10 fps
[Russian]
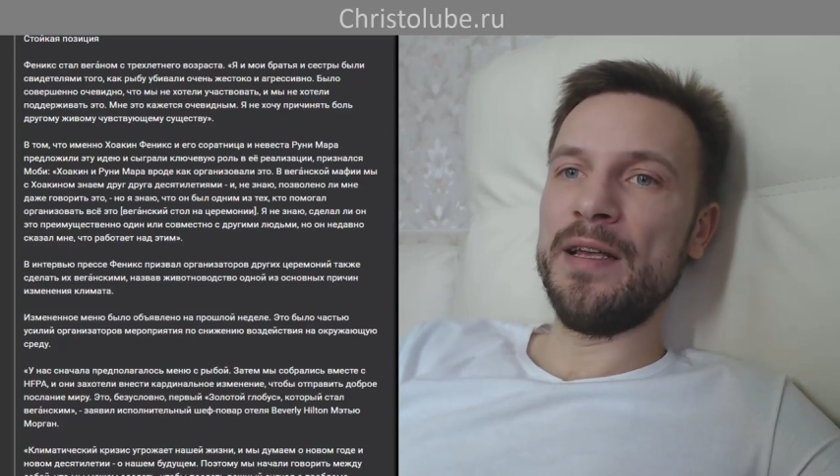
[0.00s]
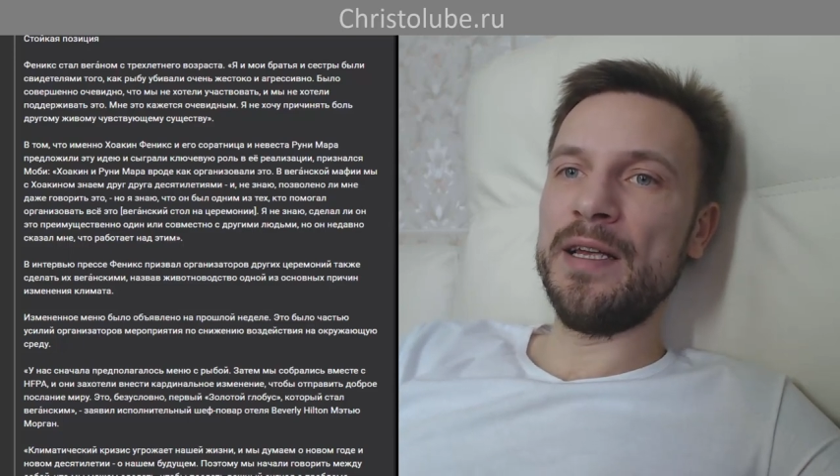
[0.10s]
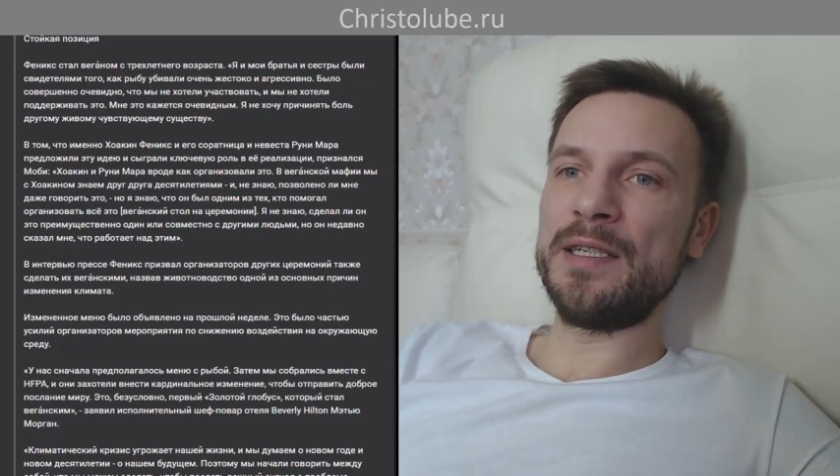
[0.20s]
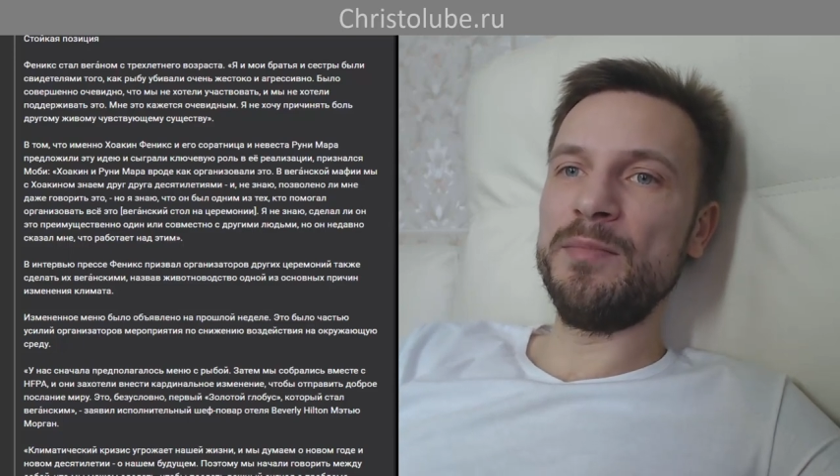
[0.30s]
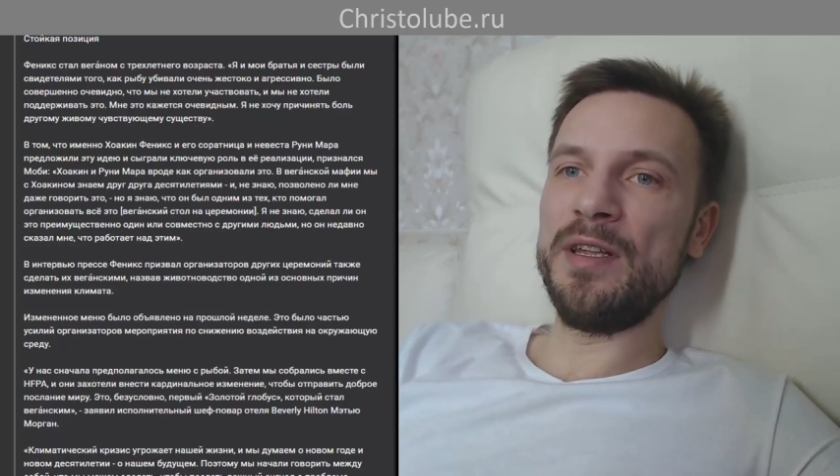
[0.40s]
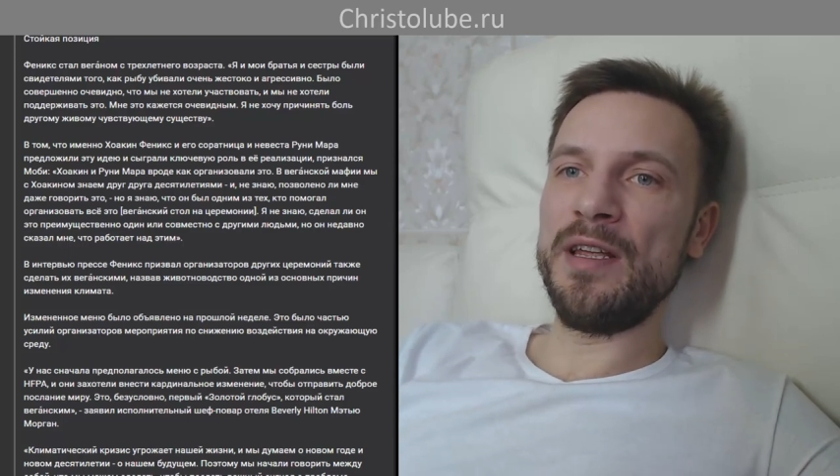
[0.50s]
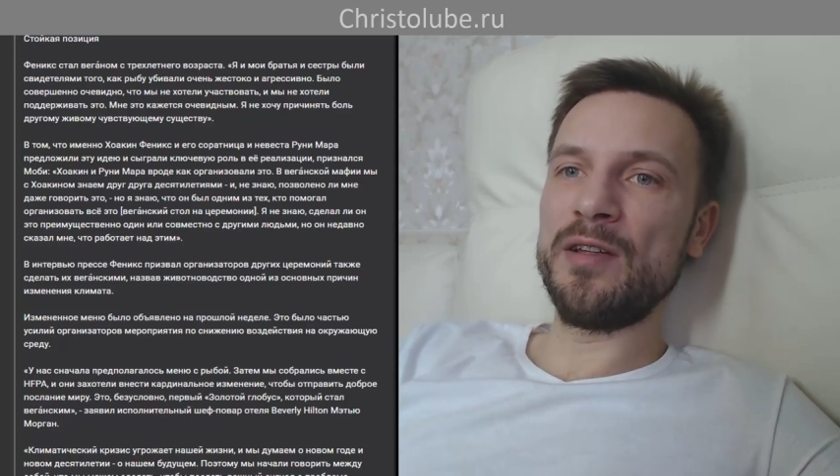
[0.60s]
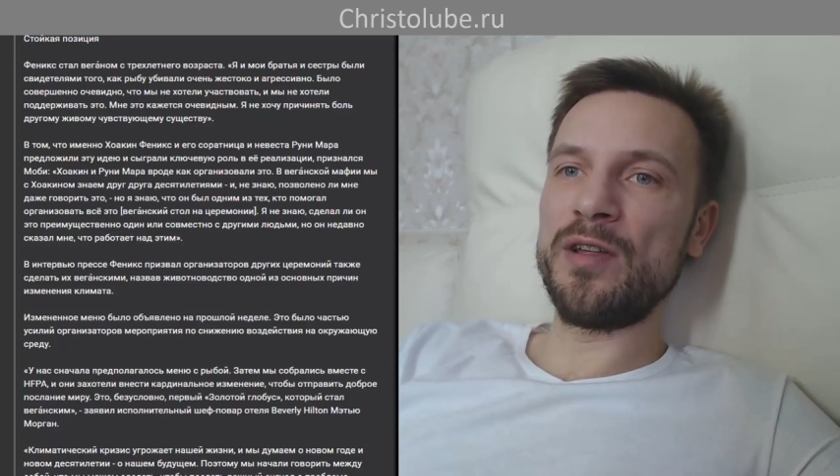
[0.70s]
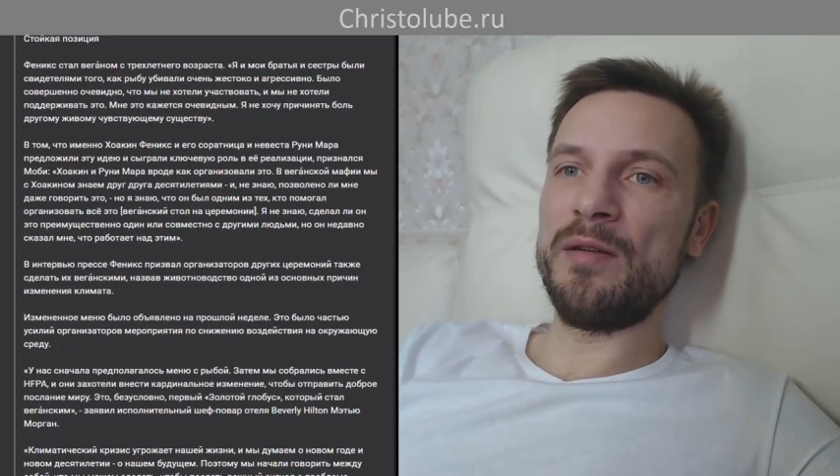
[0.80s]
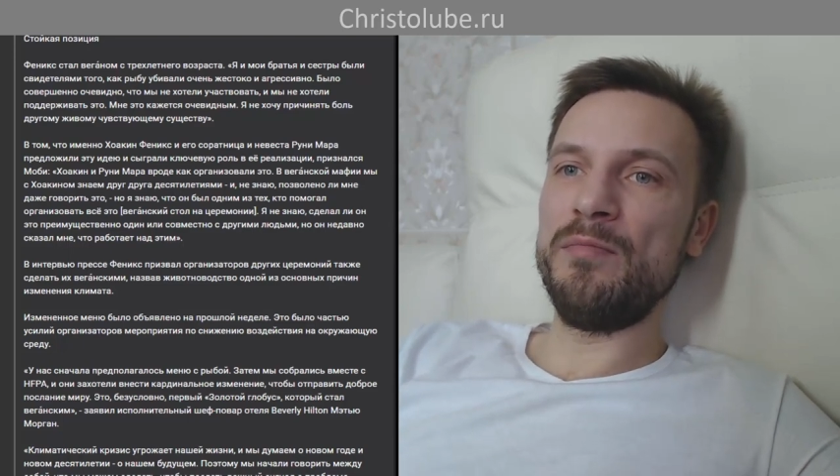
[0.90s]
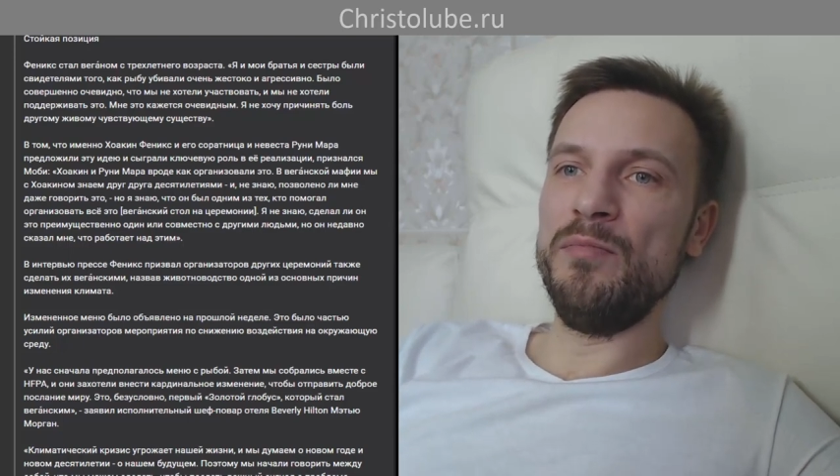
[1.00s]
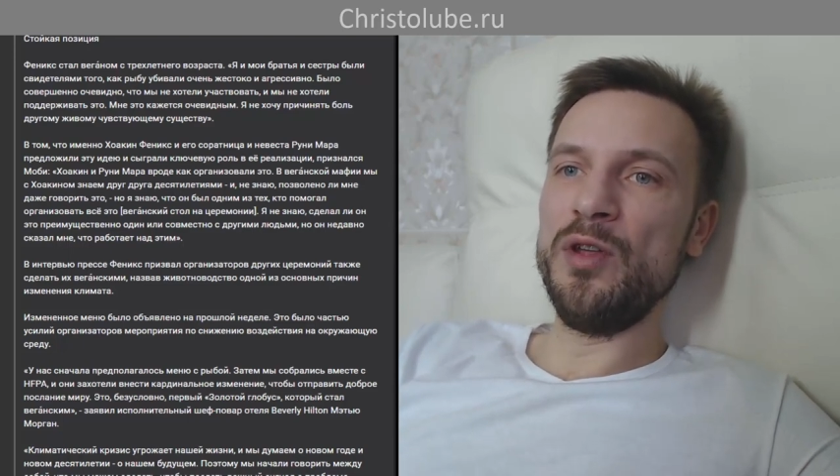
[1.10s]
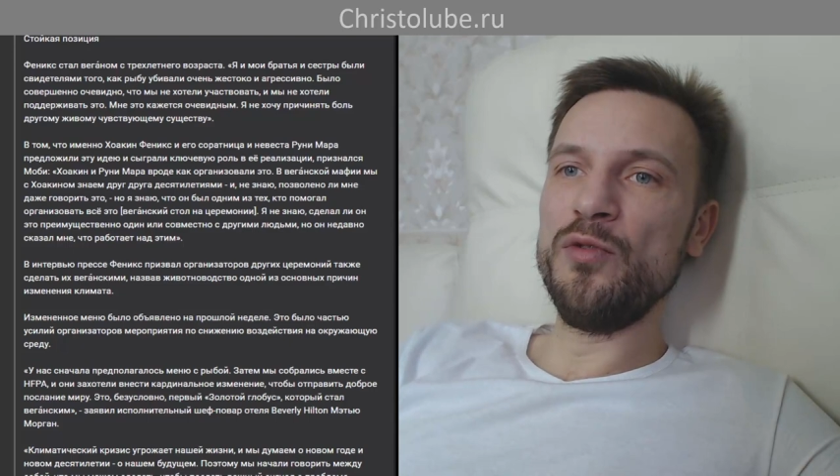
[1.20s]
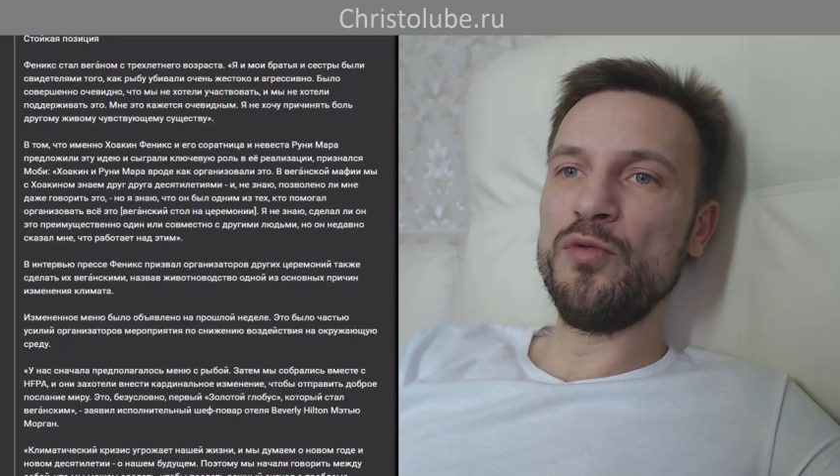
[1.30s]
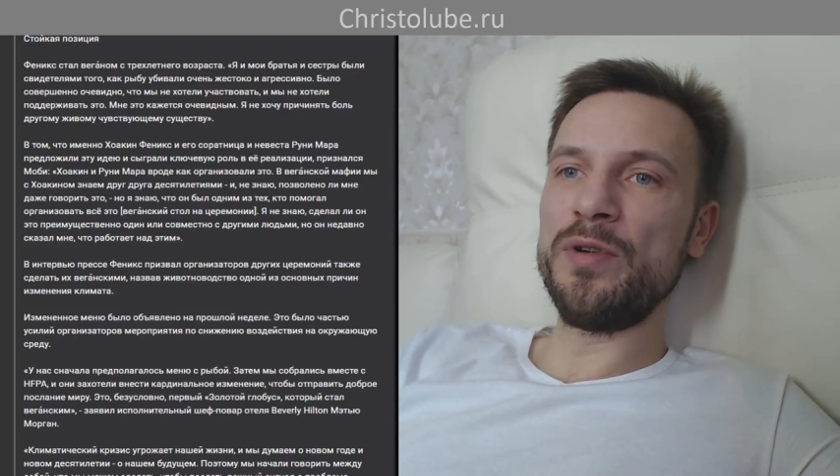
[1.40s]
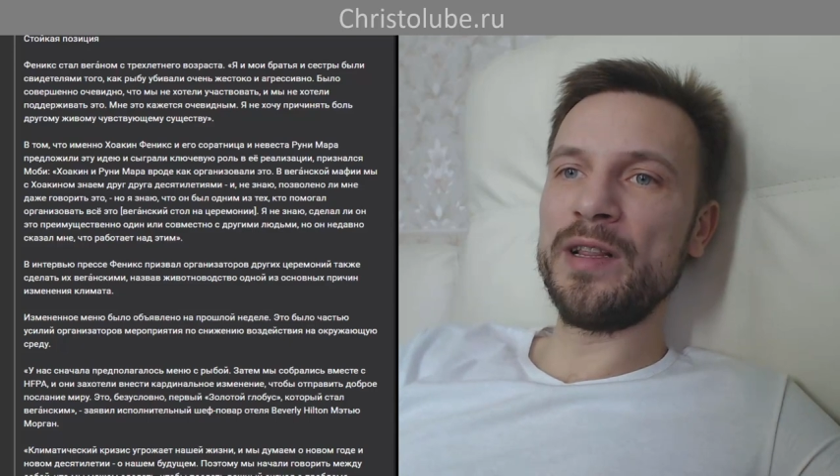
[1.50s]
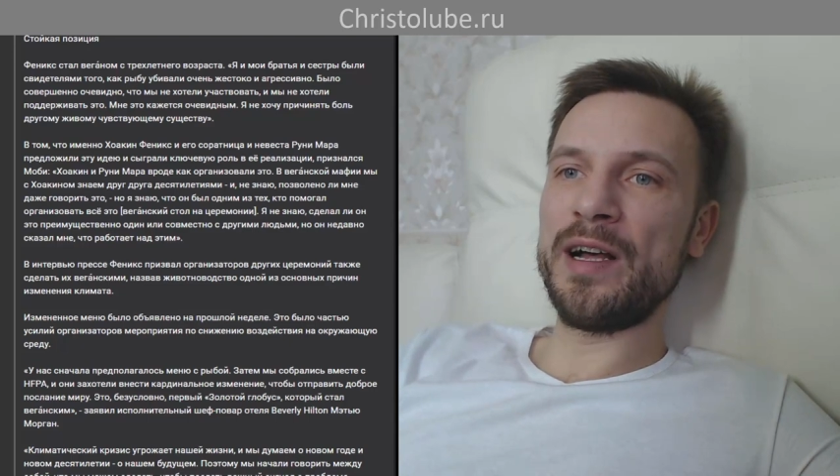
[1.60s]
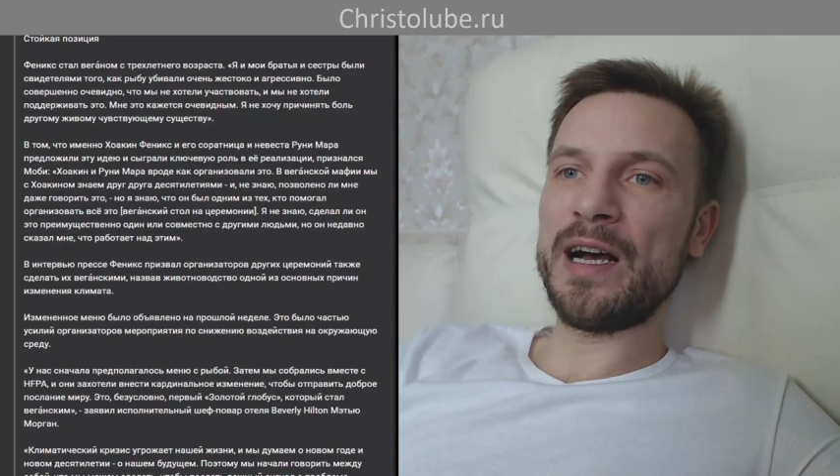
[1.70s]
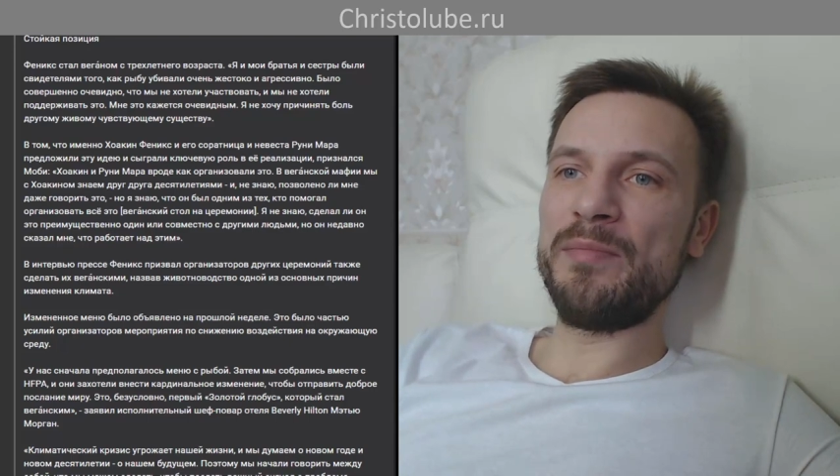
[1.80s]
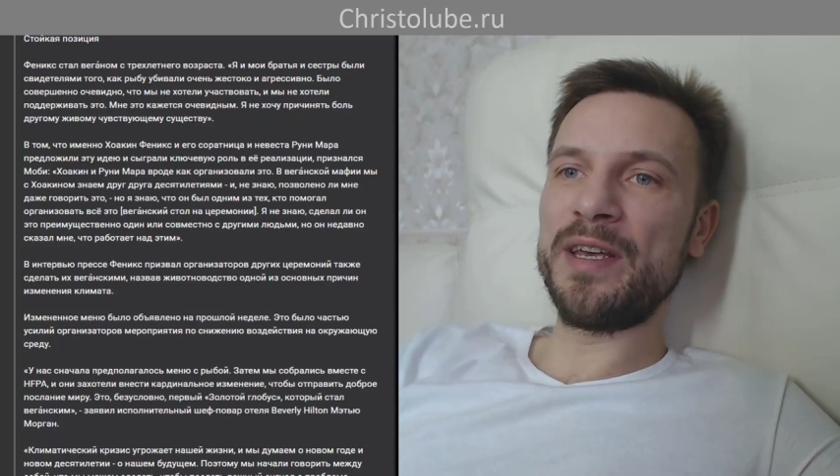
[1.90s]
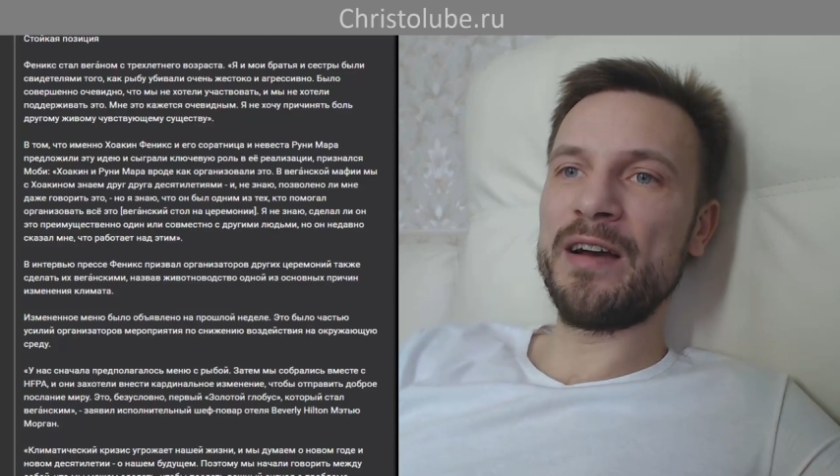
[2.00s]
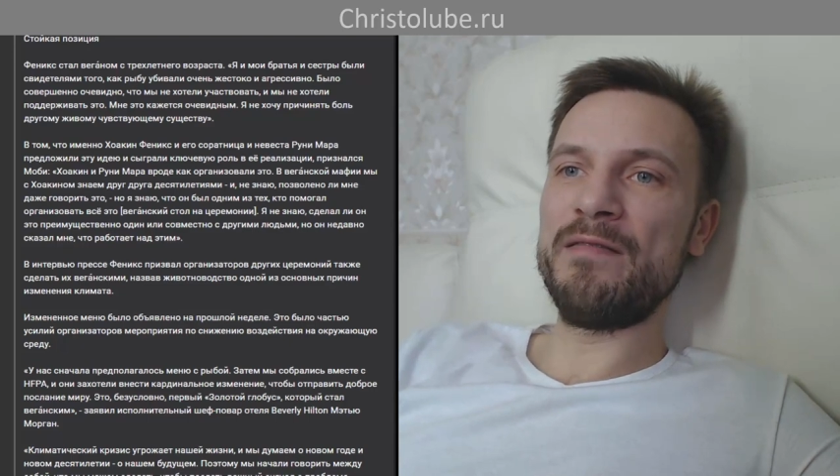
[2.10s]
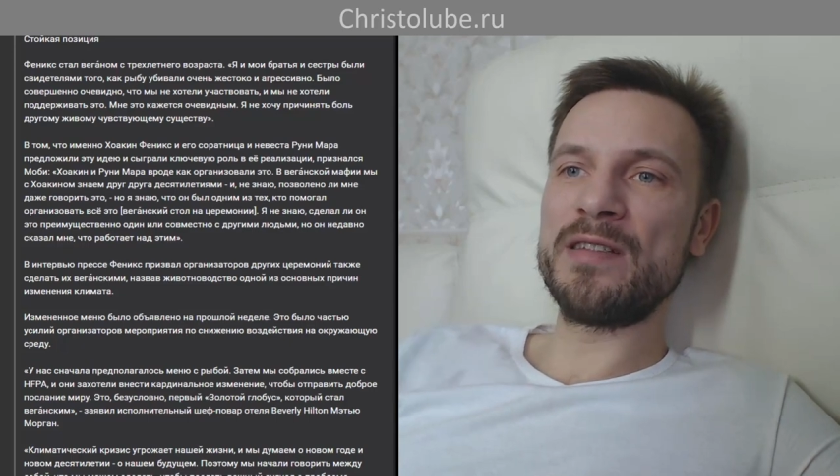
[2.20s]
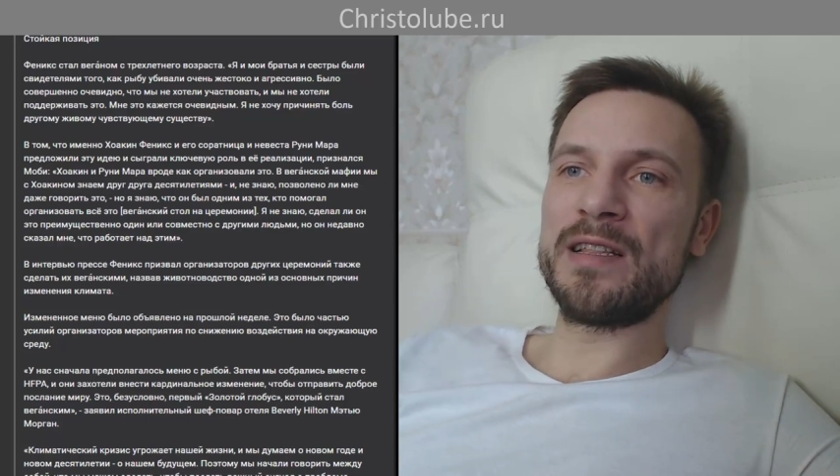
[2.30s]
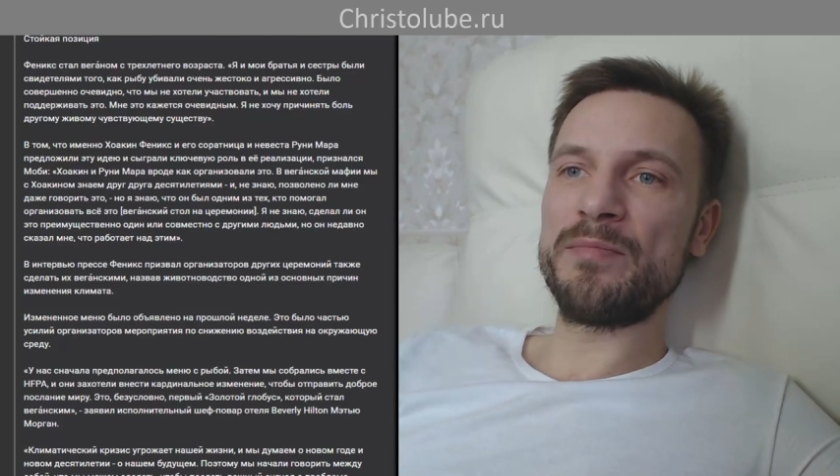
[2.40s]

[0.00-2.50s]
Измененное меню было объявлено